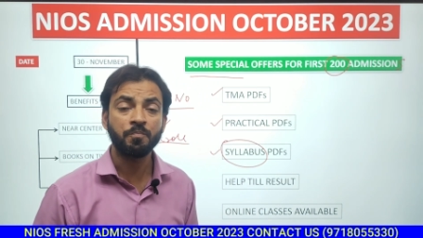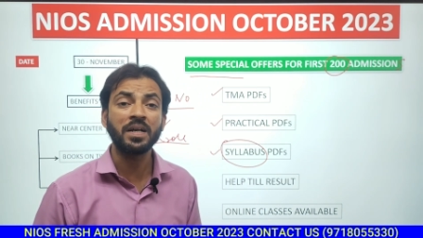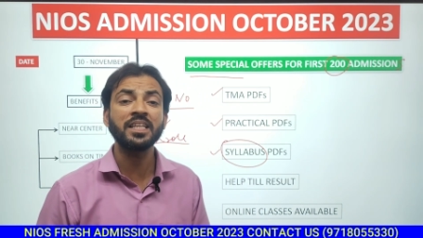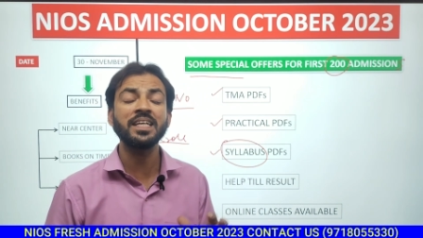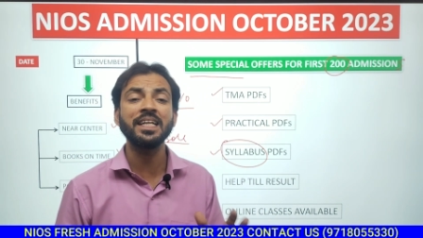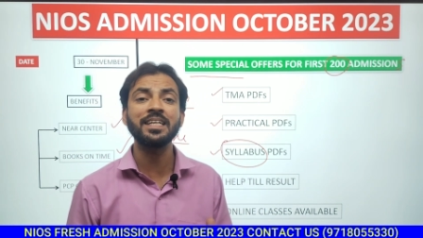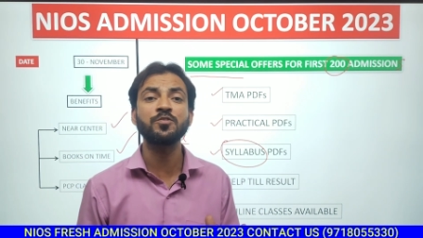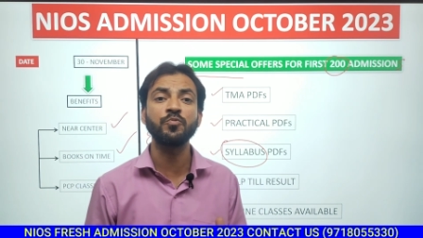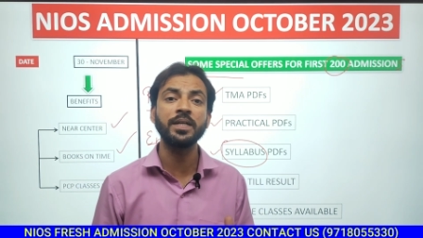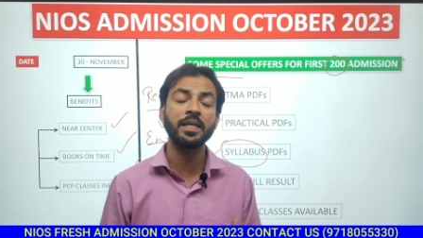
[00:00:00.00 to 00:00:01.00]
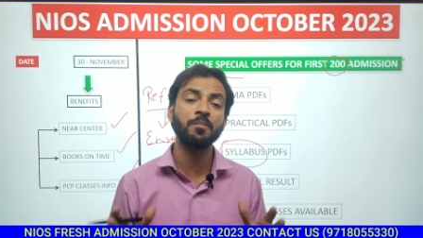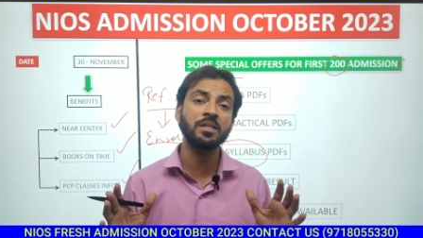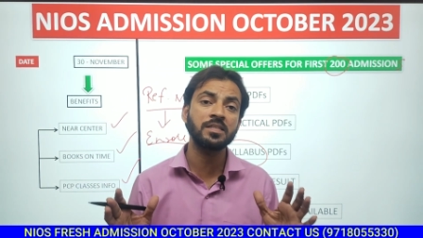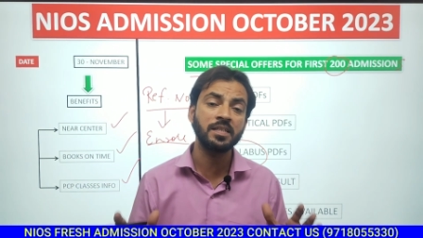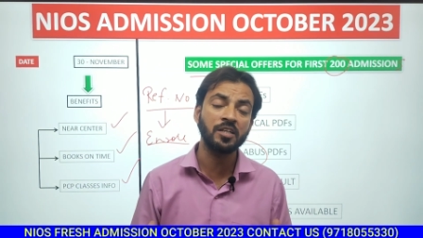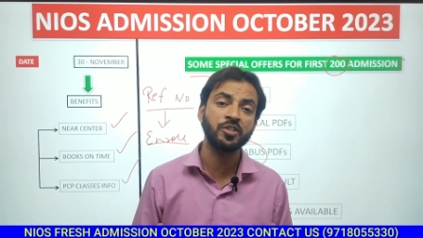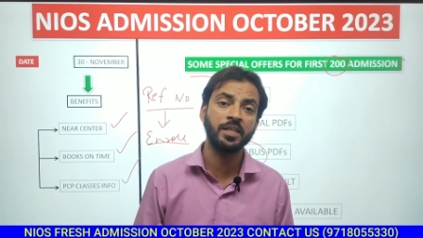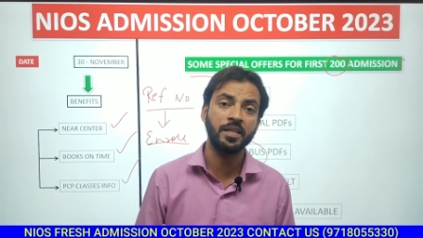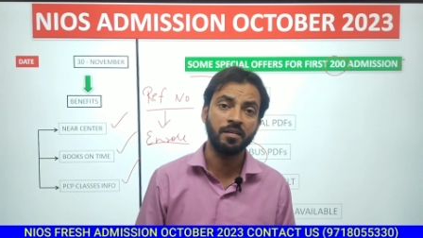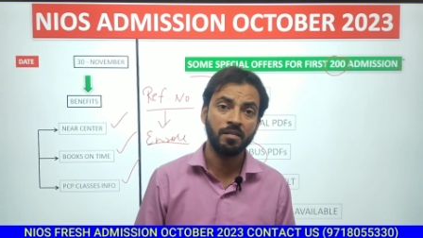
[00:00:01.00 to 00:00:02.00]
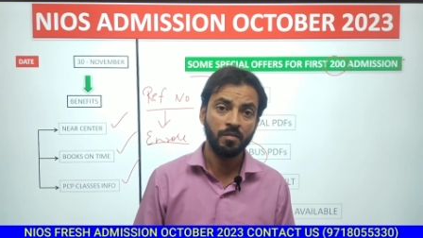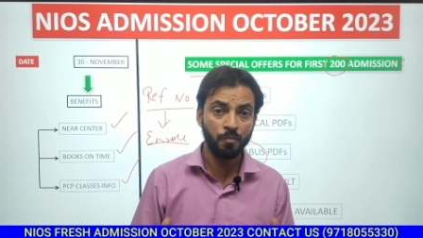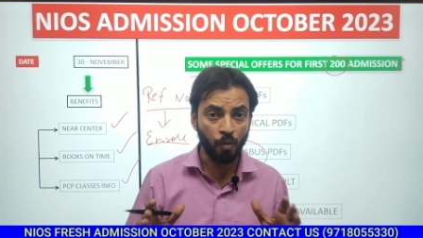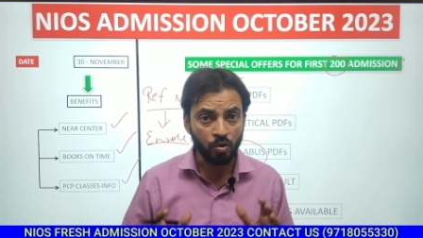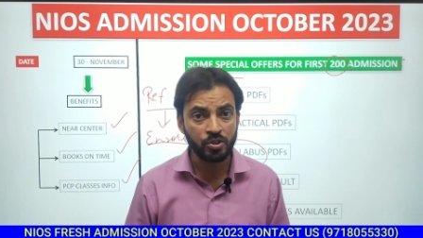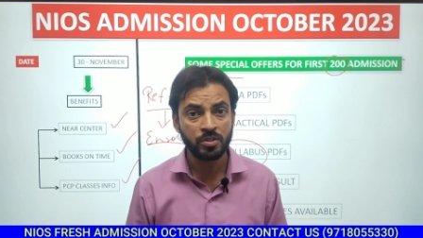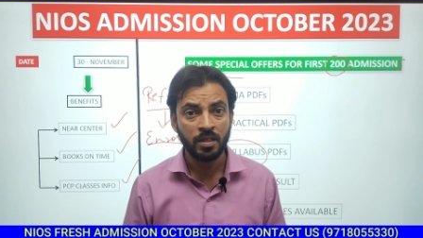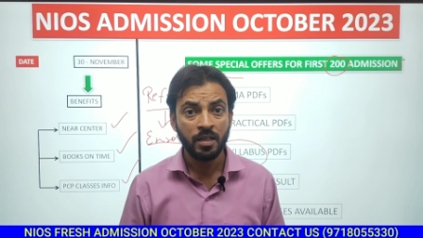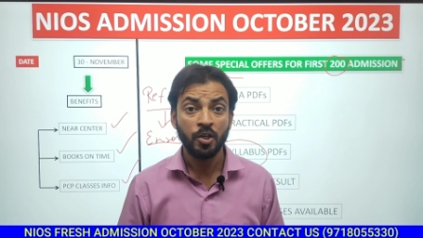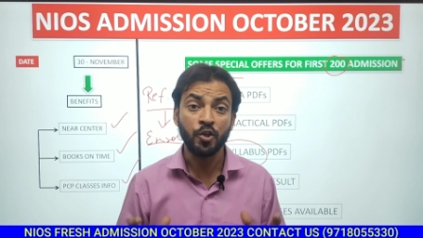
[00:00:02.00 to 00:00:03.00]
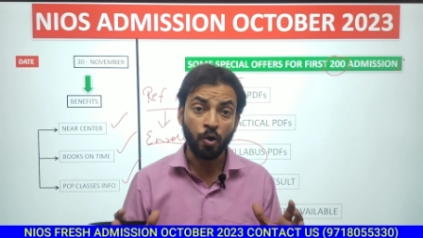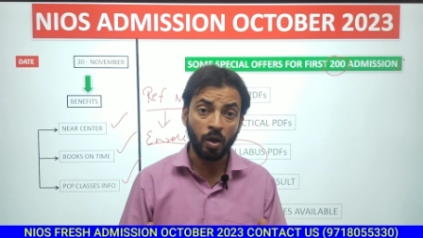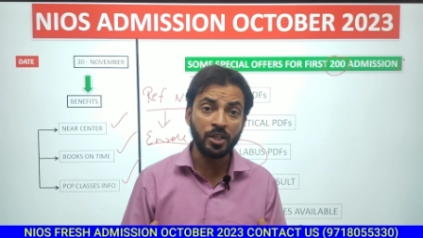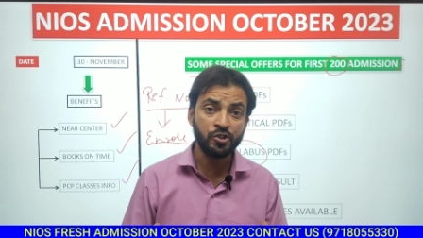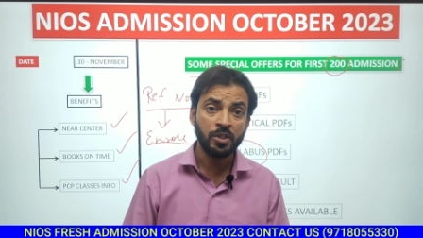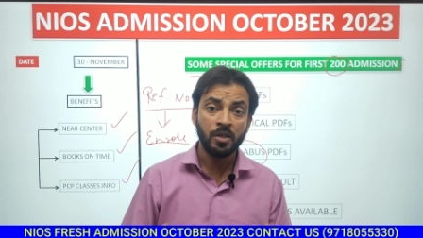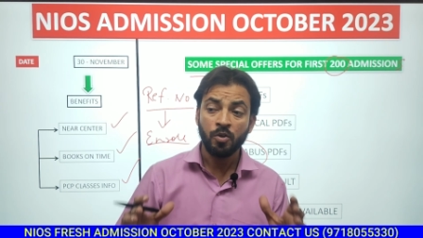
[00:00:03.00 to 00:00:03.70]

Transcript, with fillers: पढ़ने के लिए स्टूडेंट के पास क्या चाहिए बुक्स नॉलेज